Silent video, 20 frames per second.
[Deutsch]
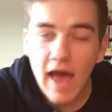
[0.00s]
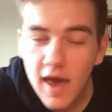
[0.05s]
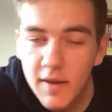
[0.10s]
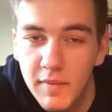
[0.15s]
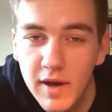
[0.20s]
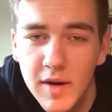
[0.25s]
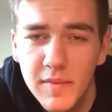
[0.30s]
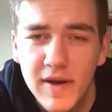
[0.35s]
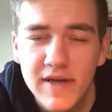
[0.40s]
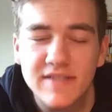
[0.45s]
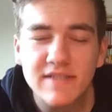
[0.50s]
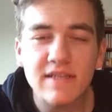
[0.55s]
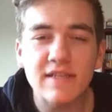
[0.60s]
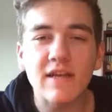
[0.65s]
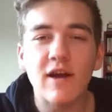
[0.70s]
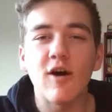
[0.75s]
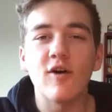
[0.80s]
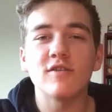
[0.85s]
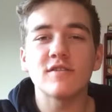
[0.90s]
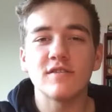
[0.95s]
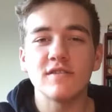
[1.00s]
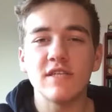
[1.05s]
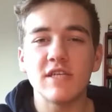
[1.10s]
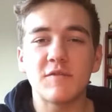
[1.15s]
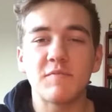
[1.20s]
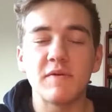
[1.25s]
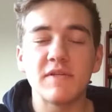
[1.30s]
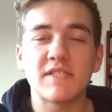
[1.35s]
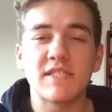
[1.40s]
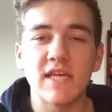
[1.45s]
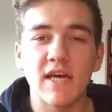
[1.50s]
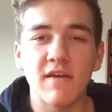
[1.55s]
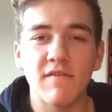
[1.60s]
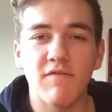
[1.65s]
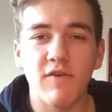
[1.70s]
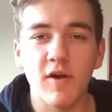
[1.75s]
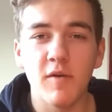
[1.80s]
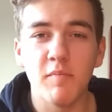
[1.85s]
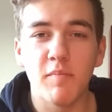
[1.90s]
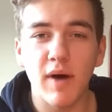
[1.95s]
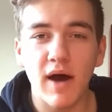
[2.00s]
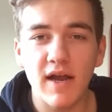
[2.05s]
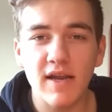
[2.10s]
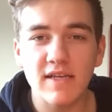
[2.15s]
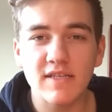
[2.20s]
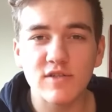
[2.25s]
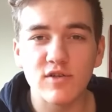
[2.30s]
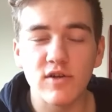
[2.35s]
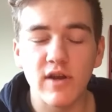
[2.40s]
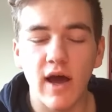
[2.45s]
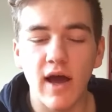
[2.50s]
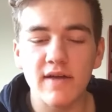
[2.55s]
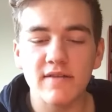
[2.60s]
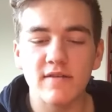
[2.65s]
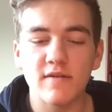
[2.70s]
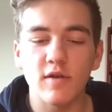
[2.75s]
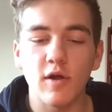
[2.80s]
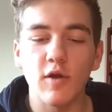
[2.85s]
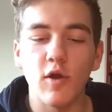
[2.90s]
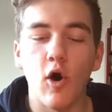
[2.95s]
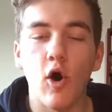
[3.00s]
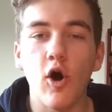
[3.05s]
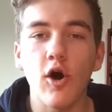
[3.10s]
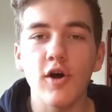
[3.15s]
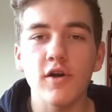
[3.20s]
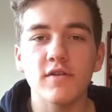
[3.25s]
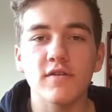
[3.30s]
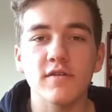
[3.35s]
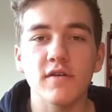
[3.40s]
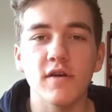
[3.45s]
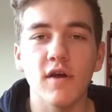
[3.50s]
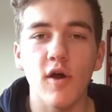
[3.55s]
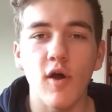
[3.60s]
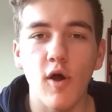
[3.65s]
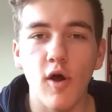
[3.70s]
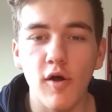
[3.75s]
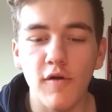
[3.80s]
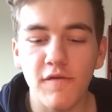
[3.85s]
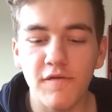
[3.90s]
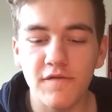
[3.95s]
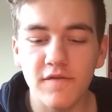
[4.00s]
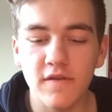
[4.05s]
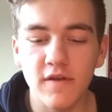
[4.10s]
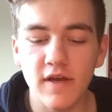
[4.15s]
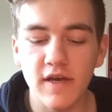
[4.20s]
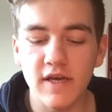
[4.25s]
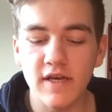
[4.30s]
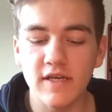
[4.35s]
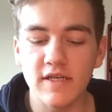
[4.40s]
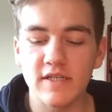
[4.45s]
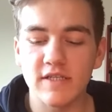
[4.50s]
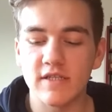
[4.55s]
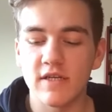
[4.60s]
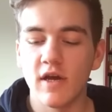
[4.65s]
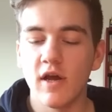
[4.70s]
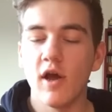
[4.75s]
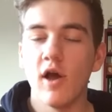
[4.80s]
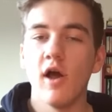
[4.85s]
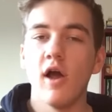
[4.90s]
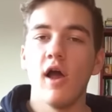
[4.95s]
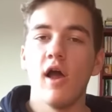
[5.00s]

Hey meine Beste draußen, ich bin Jan von Buddies United und heute öffne ich